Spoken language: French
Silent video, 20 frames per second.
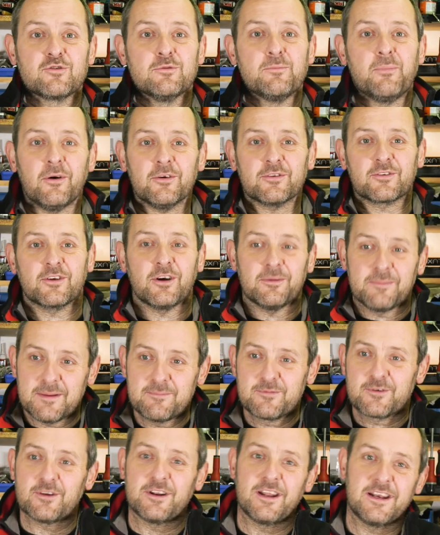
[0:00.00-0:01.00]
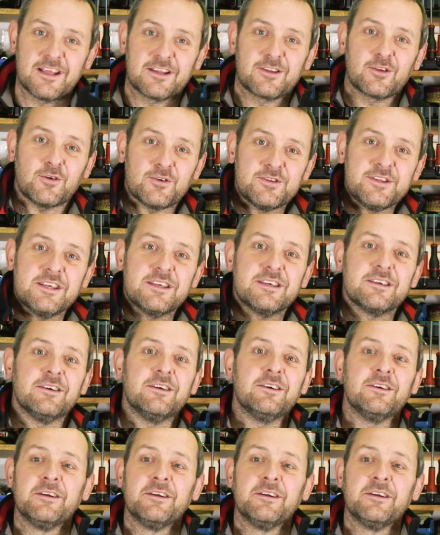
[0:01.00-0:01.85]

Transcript: Je pense quand même que l'électronique